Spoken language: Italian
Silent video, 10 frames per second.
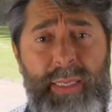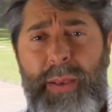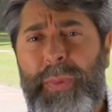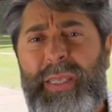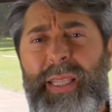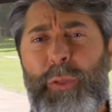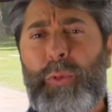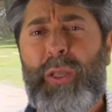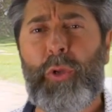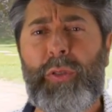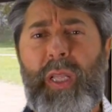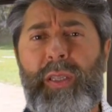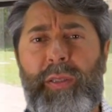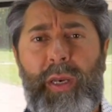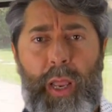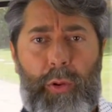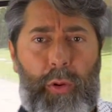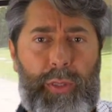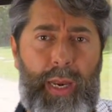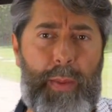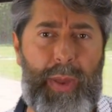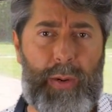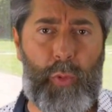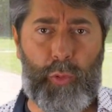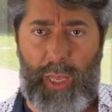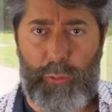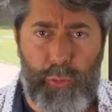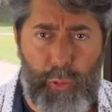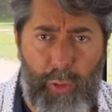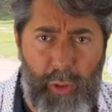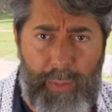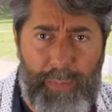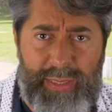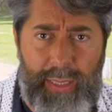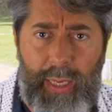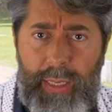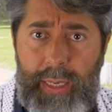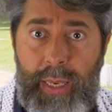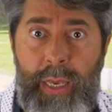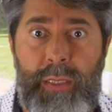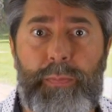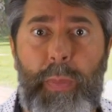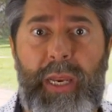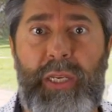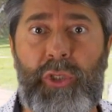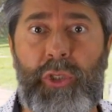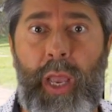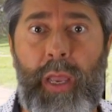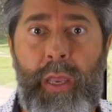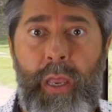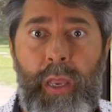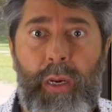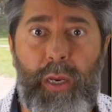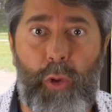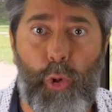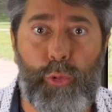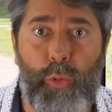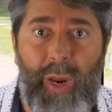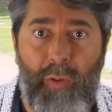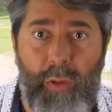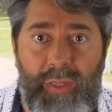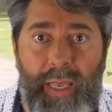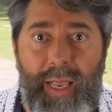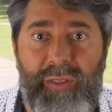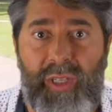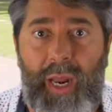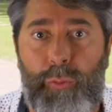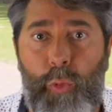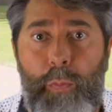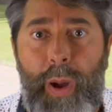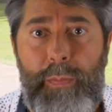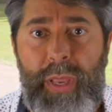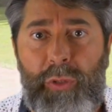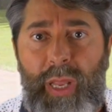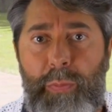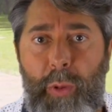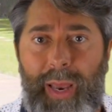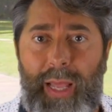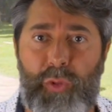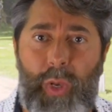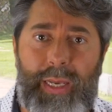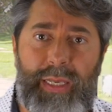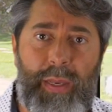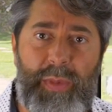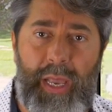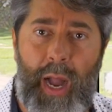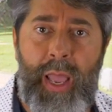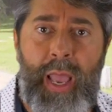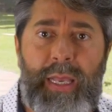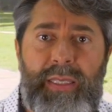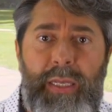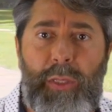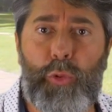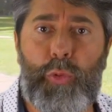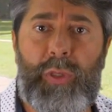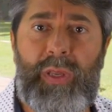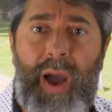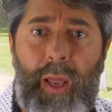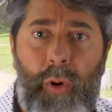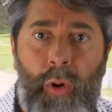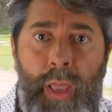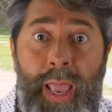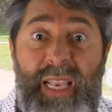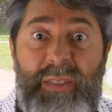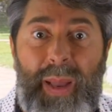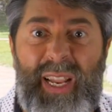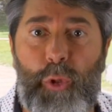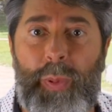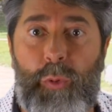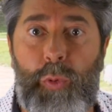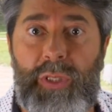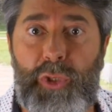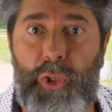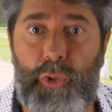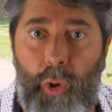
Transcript: È sempre stato una sorta di triangolo delle Bermuda. Tutto quello che passa da lì sparisce. Ricordo una volta che è entrato un bambino del mio palazzo a casa mia, è salito sul divano è sparito per 15